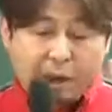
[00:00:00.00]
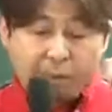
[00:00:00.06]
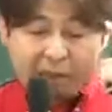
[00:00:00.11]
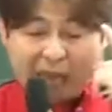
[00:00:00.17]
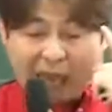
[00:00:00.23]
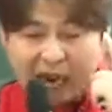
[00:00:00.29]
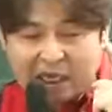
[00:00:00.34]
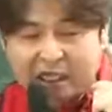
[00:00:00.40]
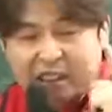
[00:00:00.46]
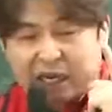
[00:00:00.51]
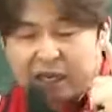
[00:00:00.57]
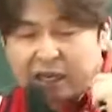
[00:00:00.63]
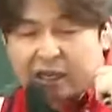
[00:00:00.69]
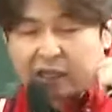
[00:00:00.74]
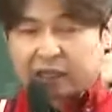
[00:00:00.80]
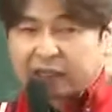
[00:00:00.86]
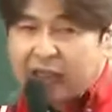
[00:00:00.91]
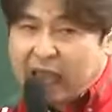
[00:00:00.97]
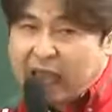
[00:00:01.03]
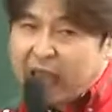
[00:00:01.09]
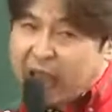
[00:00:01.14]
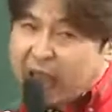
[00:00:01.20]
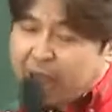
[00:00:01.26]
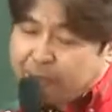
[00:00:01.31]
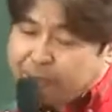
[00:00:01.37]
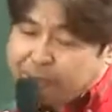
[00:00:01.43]
당장에는
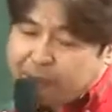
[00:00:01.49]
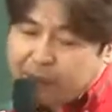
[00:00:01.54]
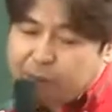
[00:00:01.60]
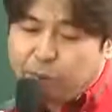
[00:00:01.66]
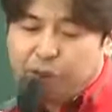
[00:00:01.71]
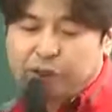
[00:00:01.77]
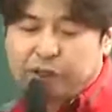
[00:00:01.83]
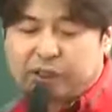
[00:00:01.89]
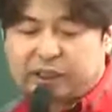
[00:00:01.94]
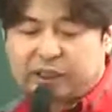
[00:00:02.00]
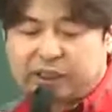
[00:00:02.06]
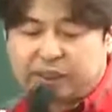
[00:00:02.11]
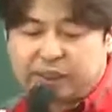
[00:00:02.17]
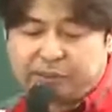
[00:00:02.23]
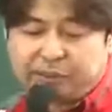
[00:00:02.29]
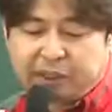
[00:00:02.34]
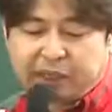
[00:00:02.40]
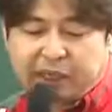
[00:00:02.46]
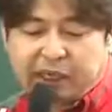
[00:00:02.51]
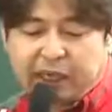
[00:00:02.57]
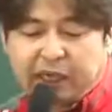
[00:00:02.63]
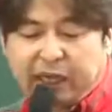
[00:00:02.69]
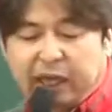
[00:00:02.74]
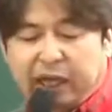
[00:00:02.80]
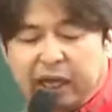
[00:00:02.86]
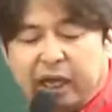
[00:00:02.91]
내 앞에 보이는
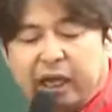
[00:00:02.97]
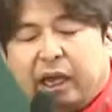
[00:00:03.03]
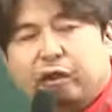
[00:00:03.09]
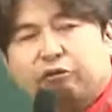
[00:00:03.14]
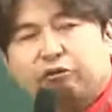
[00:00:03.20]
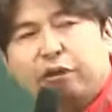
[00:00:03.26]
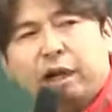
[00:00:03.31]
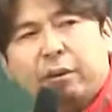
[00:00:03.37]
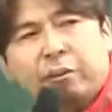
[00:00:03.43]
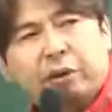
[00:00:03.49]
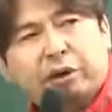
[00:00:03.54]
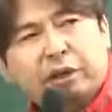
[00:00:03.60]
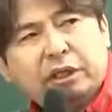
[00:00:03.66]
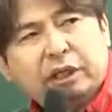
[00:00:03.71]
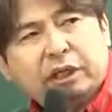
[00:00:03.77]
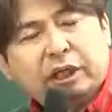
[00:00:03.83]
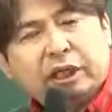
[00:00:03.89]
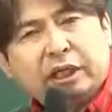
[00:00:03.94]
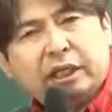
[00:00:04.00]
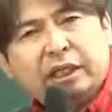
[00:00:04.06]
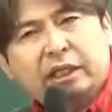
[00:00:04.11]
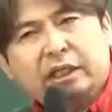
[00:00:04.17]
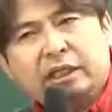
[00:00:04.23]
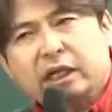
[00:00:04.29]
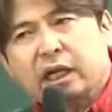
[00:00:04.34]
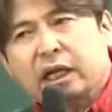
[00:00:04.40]
눈에 보이는
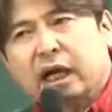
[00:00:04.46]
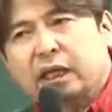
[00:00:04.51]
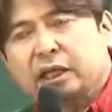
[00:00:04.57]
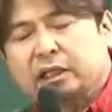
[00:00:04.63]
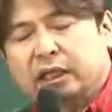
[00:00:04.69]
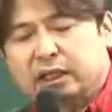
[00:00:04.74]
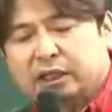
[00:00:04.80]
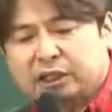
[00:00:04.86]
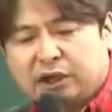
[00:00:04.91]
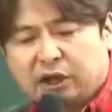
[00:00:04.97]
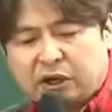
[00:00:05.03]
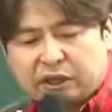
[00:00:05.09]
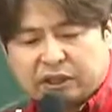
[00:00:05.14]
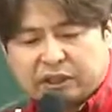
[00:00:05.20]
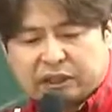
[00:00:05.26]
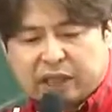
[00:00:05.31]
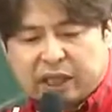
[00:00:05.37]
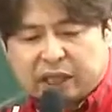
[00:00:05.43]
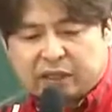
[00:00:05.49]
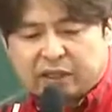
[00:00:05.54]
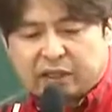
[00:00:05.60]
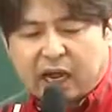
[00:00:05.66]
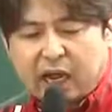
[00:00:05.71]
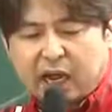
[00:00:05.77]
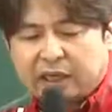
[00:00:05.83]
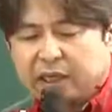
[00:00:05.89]
지름길 같은데 절대
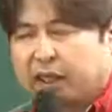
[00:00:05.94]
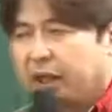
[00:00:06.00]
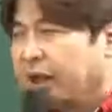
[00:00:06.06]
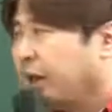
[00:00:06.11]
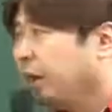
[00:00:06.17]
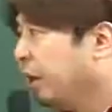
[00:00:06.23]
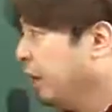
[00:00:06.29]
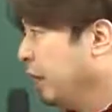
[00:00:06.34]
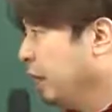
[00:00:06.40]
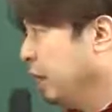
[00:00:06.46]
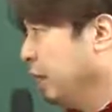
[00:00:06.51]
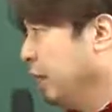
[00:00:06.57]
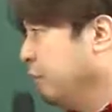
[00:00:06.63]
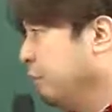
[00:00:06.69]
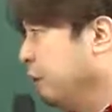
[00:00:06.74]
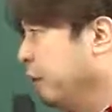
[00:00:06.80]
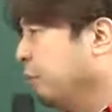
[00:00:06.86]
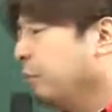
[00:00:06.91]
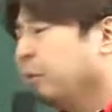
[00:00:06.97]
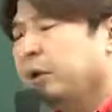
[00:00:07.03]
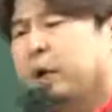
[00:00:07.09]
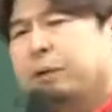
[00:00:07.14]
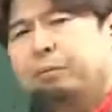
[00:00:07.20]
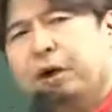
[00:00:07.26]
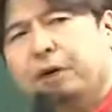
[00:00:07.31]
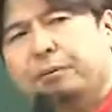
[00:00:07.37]
그거 아니에요. 그러니까 이 말은
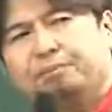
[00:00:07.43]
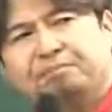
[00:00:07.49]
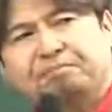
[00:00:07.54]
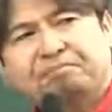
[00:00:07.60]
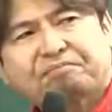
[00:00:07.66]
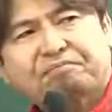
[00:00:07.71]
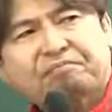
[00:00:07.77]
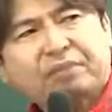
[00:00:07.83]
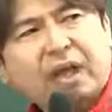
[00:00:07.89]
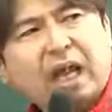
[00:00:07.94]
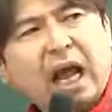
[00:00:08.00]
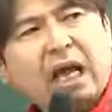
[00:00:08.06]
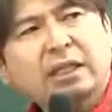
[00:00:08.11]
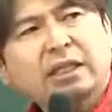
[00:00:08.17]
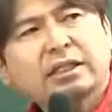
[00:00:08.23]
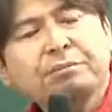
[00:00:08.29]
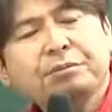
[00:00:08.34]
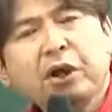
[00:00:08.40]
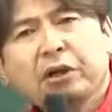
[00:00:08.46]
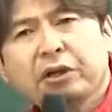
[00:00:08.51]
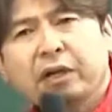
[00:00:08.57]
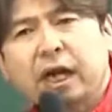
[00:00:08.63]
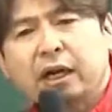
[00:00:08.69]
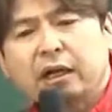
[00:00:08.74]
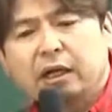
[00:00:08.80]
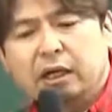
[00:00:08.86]
뭐냐면 학습
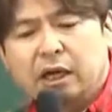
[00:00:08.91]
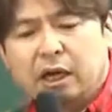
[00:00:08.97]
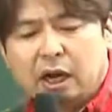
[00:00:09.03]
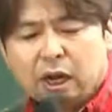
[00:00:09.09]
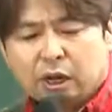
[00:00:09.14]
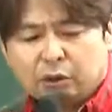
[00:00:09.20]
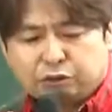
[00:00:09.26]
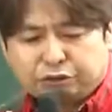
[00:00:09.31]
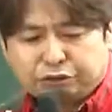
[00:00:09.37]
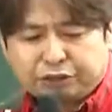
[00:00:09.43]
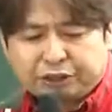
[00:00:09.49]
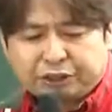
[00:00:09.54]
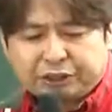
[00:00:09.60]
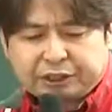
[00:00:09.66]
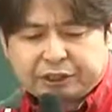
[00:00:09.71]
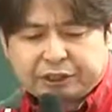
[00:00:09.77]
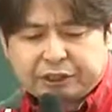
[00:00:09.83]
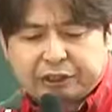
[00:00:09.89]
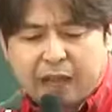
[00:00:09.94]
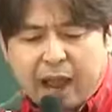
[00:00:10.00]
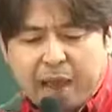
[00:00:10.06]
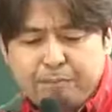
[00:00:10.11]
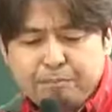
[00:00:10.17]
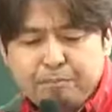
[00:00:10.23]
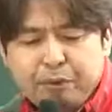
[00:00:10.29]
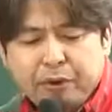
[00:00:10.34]
역량을 누적시켜서
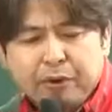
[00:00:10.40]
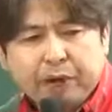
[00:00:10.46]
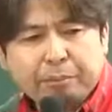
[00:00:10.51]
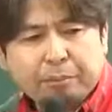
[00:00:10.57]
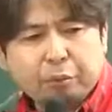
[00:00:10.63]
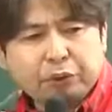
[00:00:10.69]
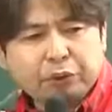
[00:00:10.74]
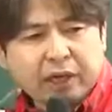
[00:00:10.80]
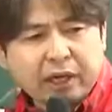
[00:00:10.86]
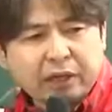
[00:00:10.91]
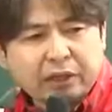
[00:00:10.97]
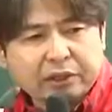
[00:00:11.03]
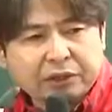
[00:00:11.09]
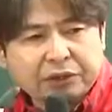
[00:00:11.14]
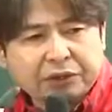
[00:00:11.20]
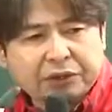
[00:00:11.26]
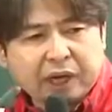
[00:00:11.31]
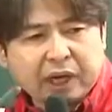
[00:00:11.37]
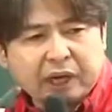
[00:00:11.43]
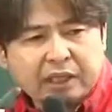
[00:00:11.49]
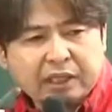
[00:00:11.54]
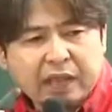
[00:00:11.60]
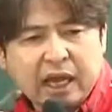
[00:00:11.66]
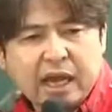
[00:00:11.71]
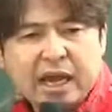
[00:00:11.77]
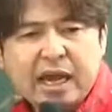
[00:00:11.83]
한 번에 포텐을
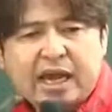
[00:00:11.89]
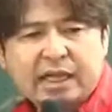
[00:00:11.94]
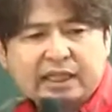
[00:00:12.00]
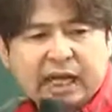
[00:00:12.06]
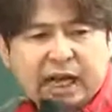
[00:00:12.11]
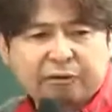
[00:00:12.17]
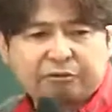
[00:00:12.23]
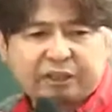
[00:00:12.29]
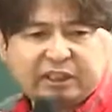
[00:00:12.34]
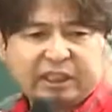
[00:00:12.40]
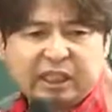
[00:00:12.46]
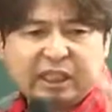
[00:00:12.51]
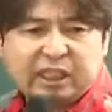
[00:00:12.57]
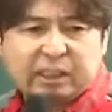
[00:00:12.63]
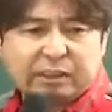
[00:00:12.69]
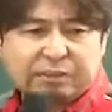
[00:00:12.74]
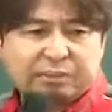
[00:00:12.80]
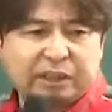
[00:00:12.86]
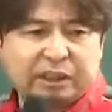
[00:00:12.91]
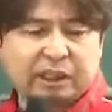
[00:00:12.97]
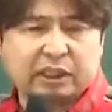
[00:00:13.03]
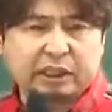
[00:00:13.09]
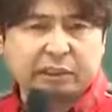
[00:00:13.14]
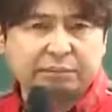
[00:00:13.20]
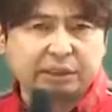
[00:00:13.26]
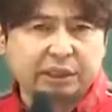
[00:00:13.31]
터뜨려야지 자꾸
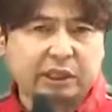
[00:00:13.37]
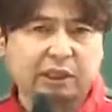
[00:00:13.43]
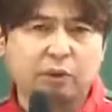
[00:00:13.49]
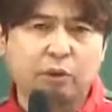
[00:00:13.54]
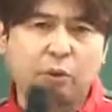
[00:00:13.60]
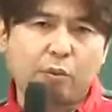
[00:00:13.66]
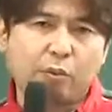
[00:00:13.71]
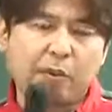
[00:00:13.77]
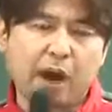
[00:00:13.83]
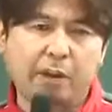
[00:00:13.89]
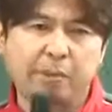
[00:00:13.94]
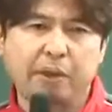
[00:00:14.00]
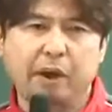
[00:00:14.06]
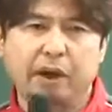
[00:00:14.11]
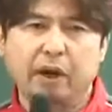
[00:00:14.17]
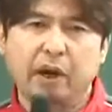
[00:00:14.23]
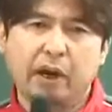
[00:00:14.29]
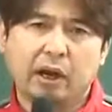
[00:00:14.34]
찔끔찔끔 공부하면